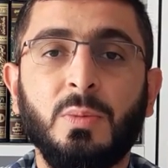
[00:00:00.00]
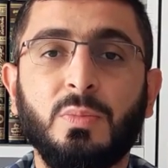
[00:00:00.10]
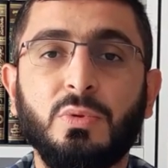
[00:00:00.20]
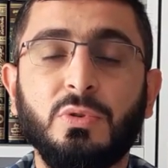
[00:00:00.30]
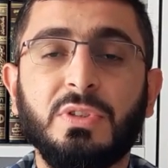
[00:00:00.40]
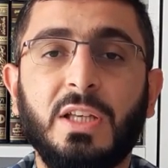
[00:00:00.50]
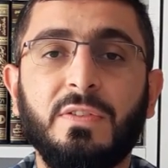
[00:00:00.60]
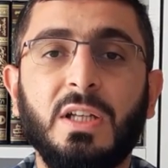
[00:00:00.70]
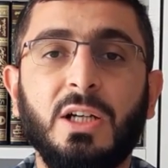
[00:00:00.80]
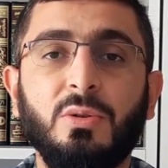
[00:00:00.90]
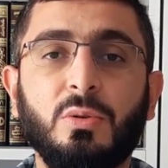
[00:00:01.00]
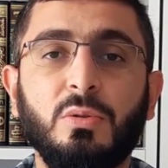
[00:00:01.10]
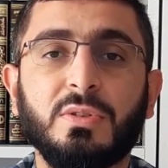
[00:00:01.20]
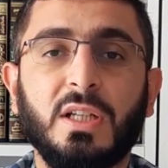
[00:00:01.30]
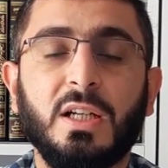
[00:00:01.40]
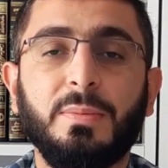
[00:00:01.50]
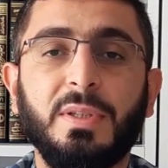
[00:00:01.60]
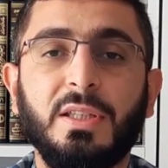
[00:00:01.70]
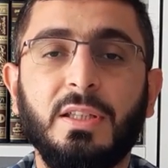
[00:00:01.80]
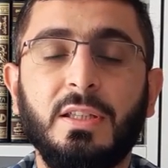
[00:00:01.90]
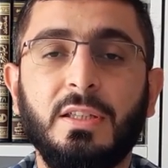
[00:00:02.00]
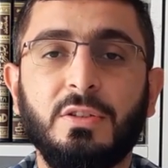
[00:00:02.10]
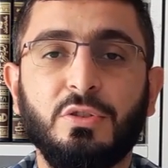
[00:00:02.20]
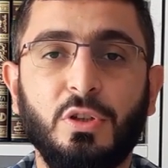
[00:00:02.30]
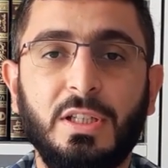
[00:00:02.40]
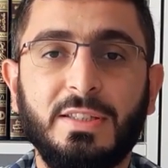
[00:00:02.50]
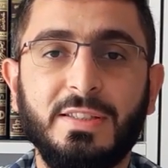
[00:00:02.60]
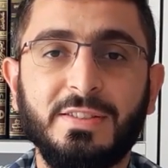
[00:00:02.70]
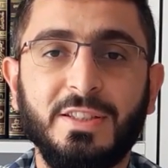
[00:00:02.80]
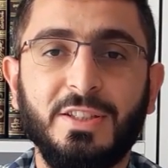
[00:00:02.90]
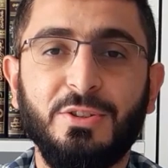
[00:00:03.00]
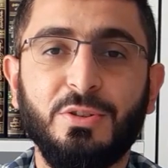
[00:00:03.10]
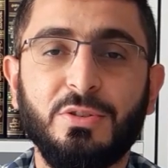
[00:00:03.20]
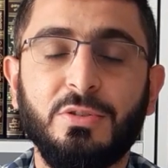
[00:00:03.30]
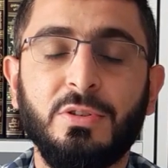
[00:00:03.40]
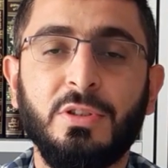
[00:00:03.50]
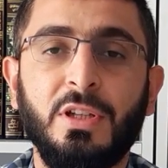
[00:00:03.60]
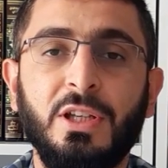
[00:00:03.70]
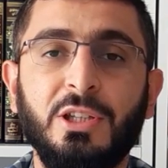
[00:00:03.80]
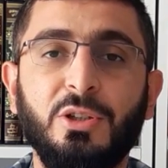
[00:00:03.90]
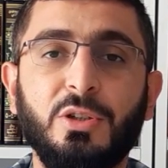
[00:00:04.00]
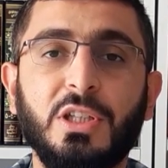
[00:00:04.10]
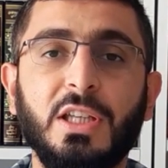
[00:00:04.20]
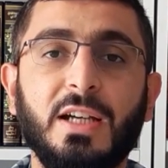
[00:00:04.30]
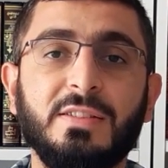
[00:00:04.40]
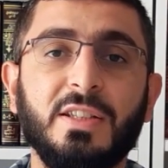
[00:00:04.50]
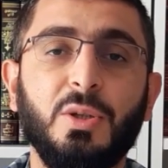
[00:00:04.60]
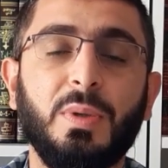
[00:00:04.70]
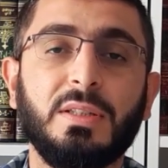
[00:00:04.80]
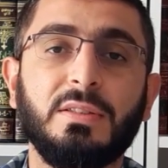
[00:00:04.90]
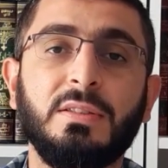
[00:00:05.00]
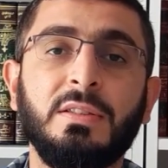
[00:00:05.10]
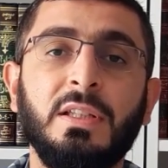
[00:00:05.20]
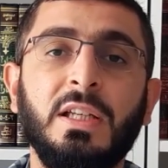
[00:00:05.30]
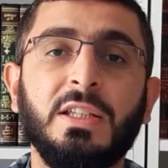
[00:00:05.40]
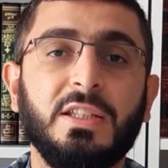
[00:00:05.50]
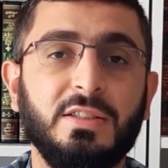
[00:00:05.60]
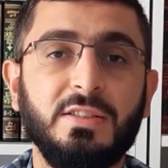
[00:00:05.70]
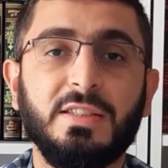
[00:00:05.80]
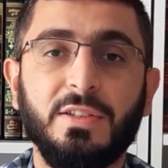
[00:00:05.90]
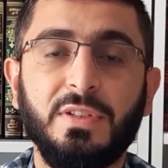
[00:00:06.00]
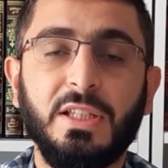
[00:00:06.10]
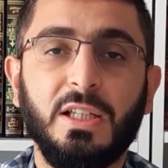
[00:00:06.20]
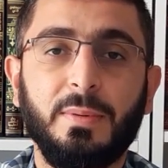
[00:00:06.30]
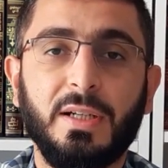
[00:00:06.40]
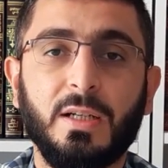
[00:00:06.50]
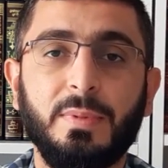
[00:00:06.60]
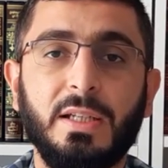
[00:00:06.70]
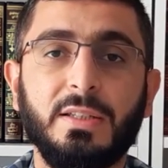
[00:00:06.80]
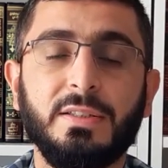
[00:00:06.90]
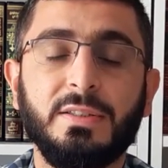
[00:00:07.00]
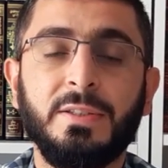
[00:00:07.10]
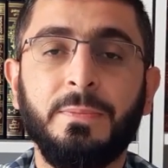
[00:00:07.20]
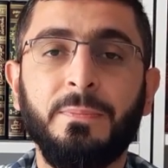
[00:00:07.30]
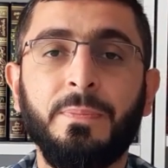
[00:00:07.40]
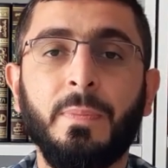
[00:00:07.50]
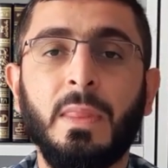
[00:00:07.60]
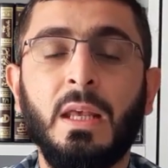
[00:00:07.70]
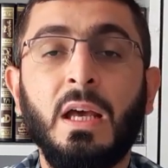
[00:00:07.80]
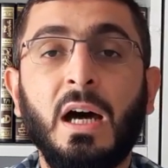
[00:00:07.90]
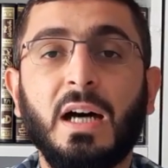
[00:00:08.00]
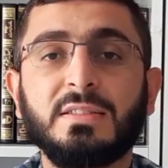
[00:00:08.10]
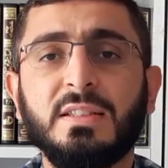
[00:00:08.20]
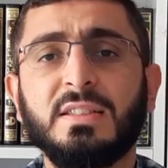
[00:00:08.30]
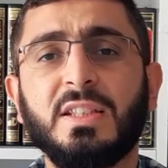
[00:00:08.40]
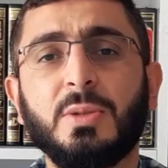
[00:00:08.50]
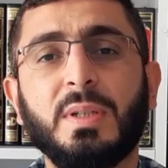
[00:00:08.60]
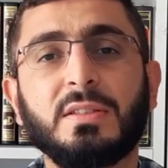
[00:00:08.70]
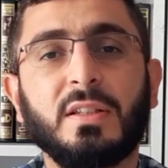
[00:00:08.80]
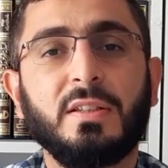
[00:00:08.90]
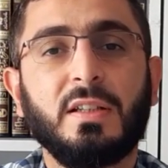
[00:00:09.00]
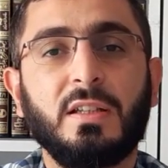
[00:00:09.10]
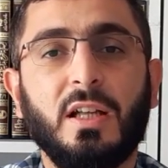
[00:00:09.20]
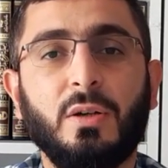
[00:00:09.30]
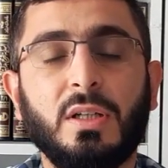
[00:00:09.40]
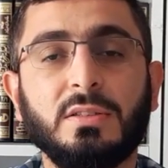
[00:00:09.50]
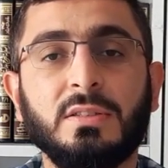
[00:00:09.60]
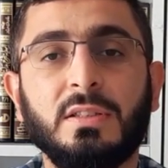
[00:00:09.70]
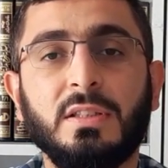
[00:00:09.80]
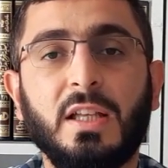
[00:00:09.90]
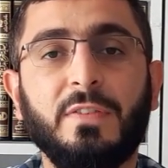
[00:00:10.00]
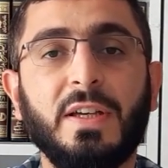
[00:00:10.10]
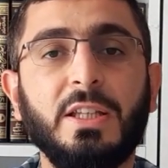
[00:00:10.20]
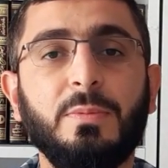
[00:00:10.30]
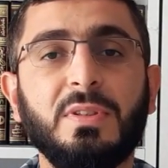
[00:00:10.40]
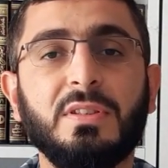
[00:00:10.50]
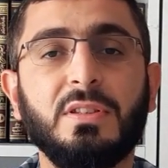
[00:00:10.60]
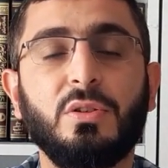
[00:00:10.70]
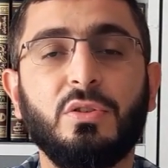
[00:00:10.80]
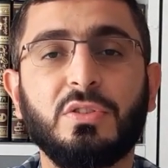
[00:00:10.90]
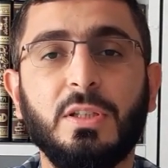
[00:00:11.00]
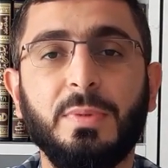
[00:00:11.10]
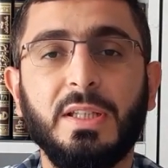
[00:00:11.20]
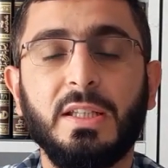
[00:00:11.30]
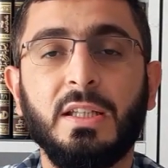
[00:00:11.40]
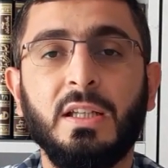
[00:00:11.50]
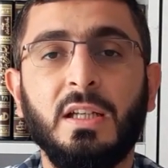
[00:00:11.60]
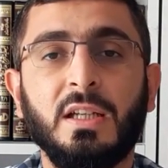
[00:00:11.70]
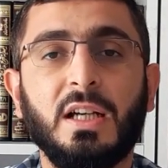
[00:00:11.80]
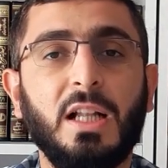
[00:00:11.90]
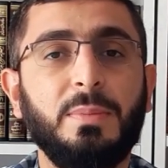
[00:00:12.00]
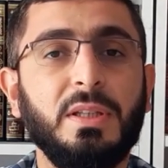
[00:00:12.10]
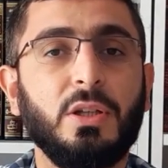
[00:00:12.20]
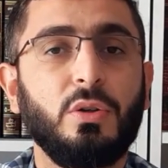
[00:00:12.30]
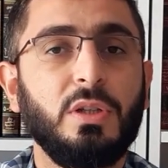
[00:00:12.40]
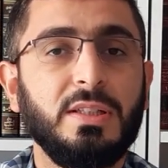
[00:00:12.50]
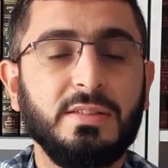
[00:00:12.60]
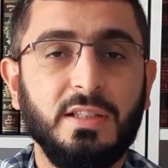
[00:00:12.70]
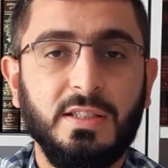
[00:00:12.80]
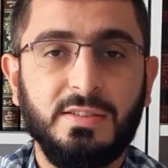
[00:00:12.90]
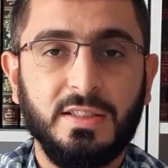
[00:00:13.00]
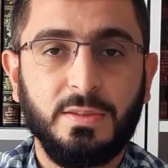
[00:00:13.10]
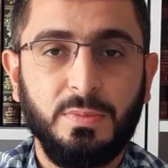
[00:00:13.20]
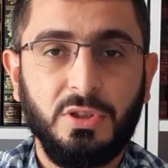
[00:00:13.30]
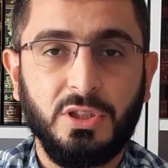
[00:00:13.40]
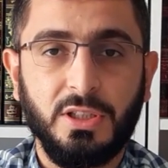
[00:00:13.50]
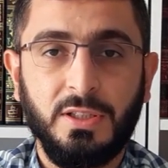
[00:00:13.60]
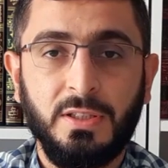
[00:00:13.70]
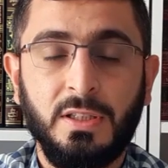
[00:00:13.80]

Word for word: bu sevda yüklü sahabeyi şöyle teskin ediyor. Diyor ki ya Sevban, kişi sevdiğiyle beraberdir. Hazreti Sevban radıyallahu anh Efendimizin özlemini kalbinde öylesine hissetmiş ki,